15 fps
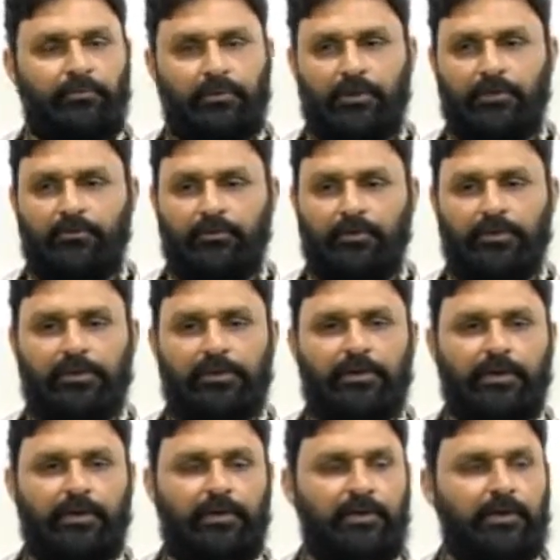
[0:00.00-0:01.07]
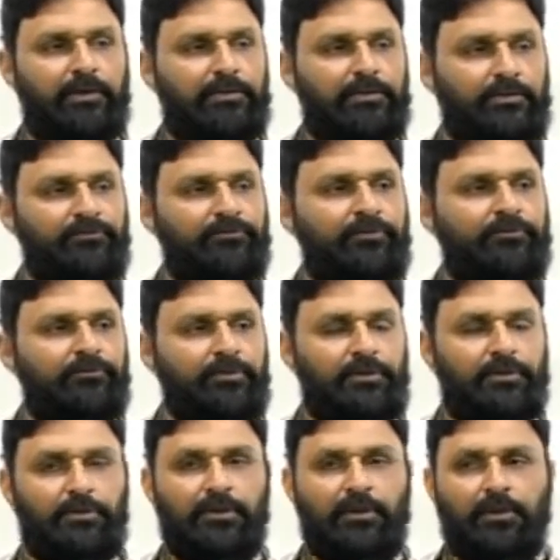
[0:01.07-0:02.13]
ఉన్నటువంటి డ్రైన్లన్నీ తీసేసి
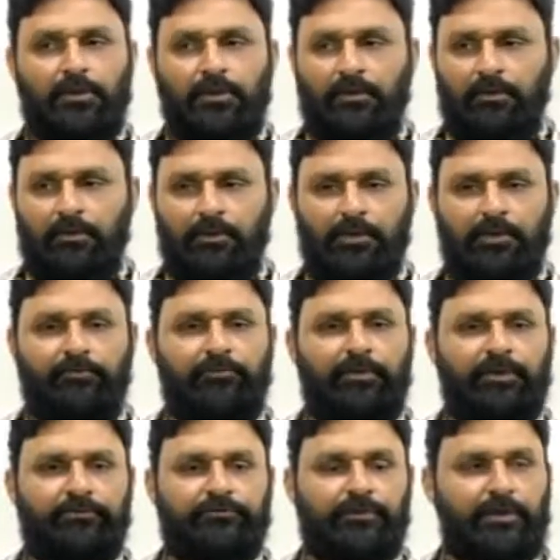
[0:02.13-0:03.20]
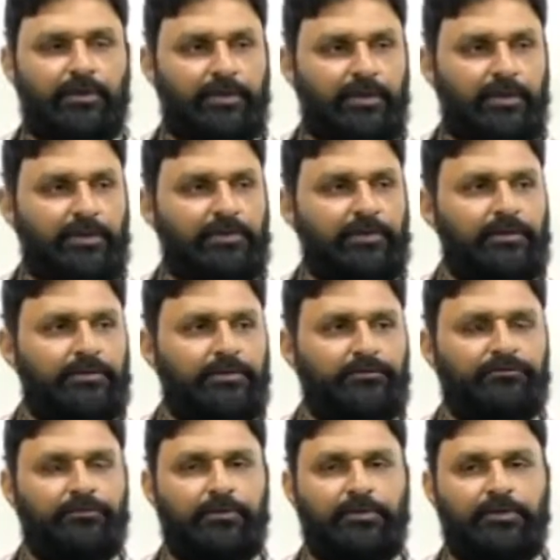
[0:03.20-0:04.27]
లెవెలింగ్స్ అవన్నీ కరెక్ట్గా
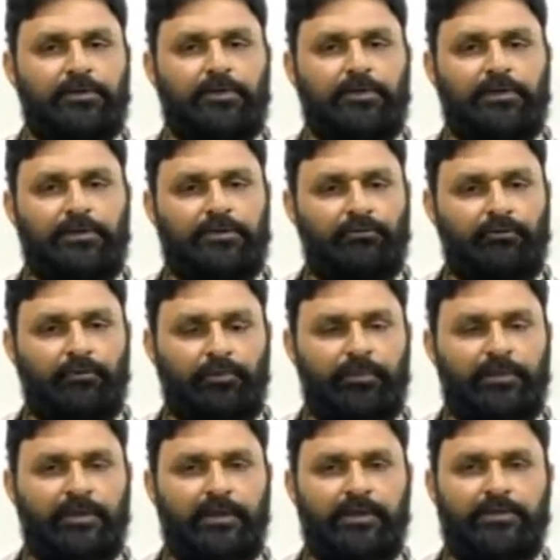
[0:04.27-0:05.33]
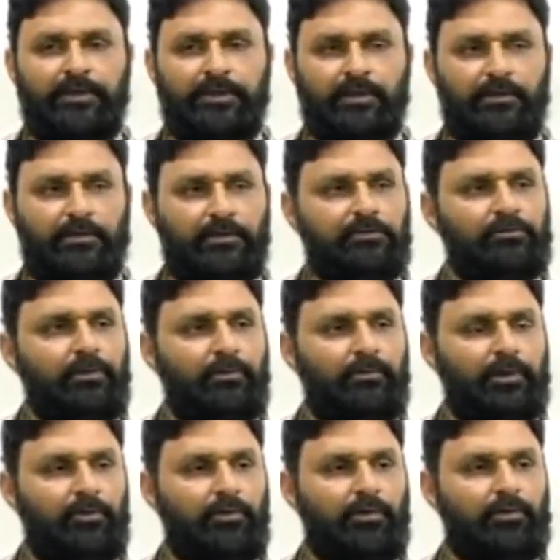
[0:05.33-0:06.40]
చేసి ఓపెన్ డ్రైన్ చేయాలంటే
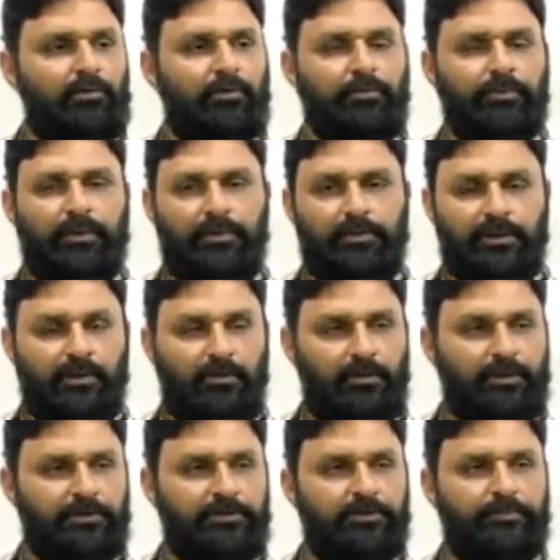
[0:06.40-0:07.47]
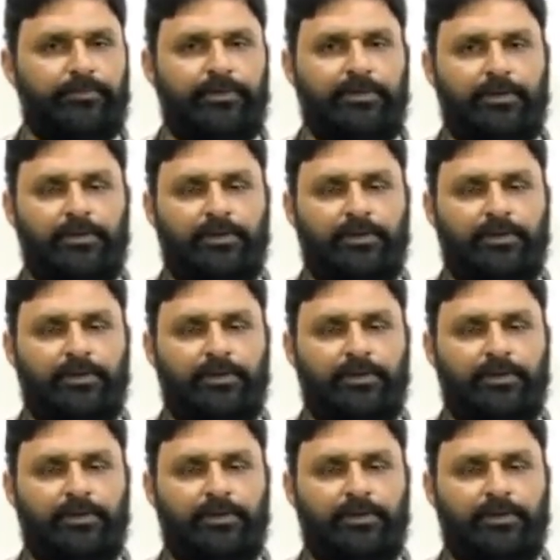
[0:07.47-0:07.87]
తొంభై కోట్ల రూపాయలు కావాలని చెప్పి